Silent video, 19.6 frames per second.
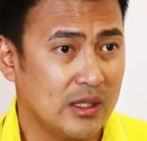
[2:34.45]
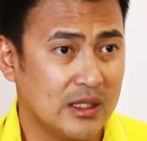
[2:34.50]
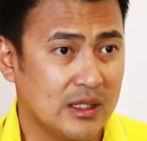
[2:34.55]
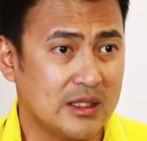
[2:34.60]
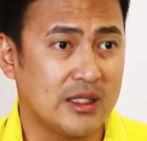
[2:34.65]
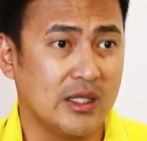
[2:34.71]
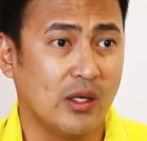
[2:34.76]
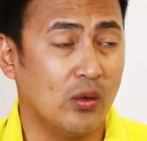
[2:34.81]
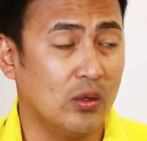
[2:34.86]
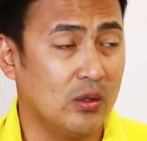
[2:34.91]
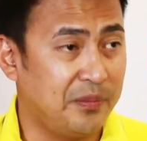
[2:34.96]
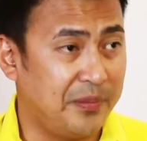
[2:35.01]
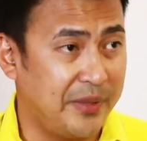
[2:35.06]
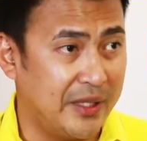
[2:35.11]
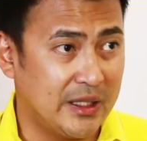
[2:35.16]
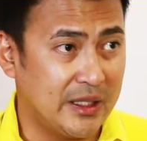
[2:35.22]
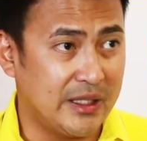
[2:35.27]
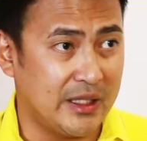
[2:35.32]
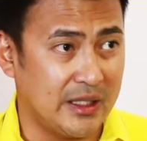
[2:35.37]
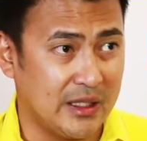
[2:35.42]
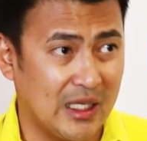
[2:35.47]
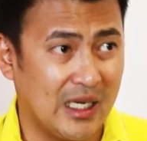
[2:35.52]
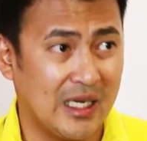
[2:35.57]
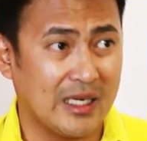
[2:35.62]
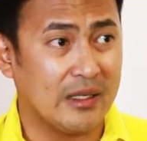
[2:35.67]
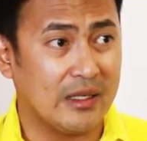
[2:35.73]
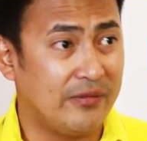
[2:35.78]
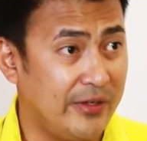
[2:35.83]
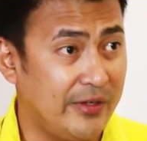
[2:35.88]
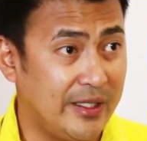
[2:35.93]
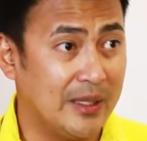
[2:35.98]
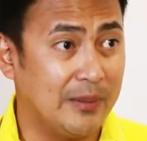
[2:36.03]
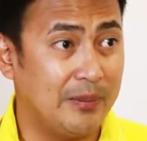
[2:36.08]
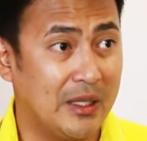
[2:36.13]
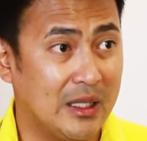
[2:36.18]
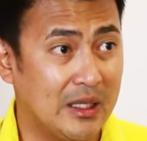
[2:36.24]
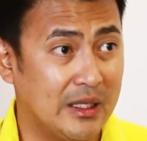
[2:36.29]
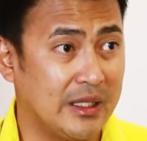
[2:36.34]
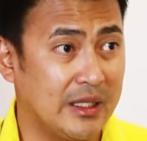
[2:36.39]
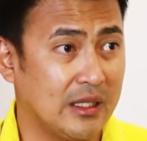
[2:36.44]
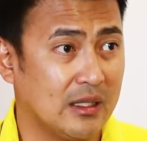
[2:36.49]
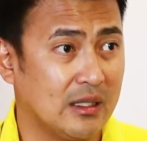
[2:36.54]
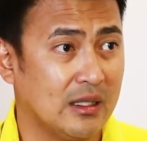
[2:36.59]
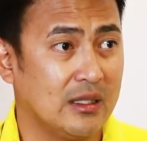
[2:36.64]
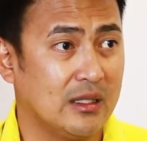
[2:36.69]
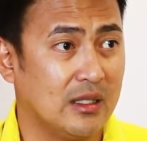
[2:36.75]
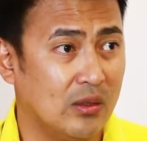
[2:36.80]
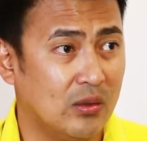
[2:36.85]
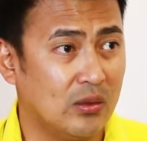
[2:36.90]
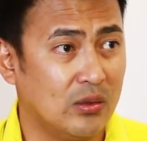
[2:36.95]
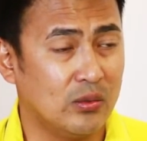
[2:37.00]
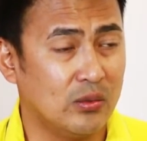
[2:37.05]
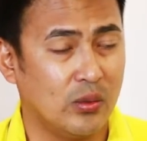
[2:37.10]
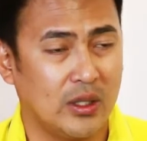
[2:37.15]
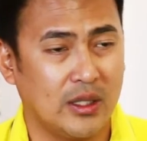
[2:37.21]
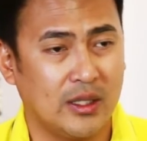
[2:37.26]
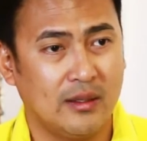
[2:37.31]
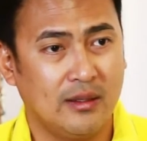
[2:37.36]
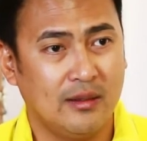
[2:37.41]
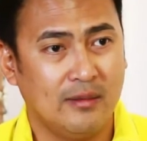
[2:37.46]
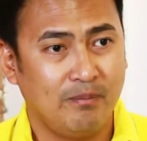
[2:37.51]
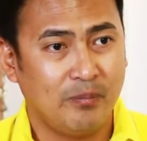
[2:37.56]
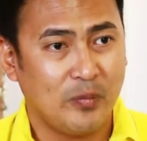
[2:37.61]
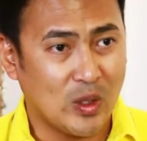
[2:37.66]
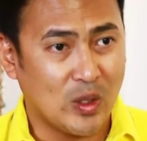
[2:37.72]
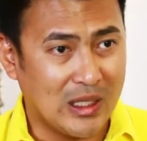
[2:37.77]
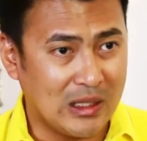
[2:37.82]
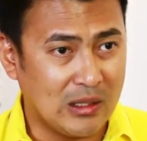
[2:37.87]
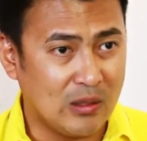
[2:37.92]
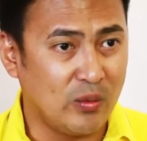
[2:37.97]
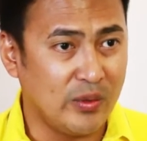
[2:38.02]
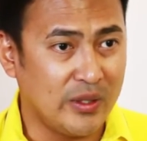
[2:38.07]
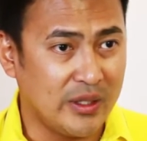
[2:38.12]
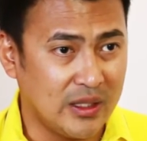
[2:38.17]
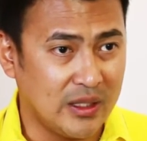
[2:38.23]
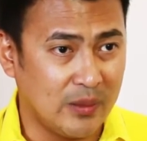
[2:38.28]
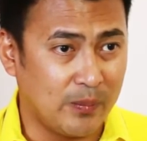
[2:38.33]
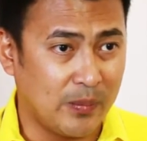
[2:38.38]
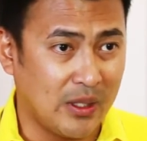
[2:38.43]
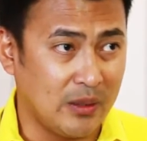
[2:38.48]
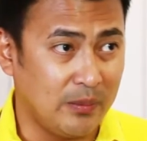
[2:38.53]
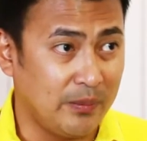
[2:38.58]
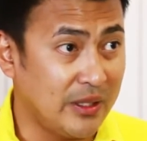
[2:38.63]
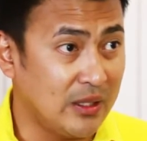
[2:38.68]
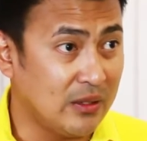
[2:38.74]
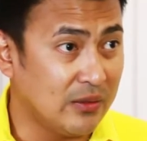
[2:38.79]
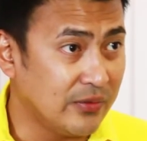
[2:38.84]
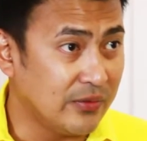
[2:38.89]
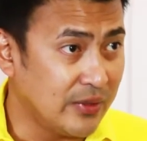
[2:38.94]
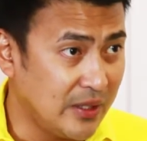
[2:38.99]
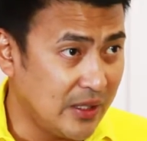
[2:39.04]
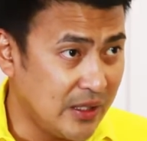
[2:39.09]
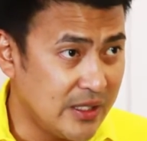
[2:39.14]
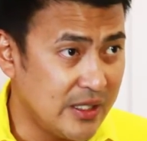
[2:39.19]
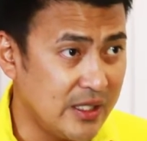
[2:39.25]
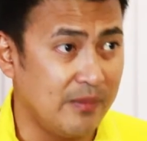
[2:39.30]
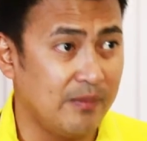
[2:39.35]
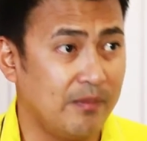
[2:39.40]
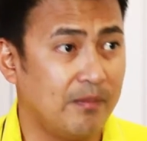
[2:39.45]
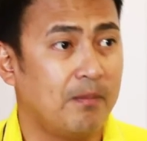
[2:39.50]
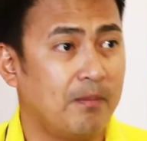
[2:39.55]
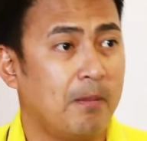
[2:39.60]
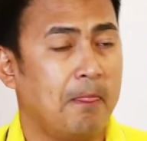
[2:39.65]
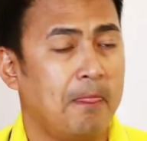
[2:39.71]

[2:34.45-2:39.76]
That's mm-hmm. the old building, the Agrifina building, uh, the old one together with the Department of Tourism.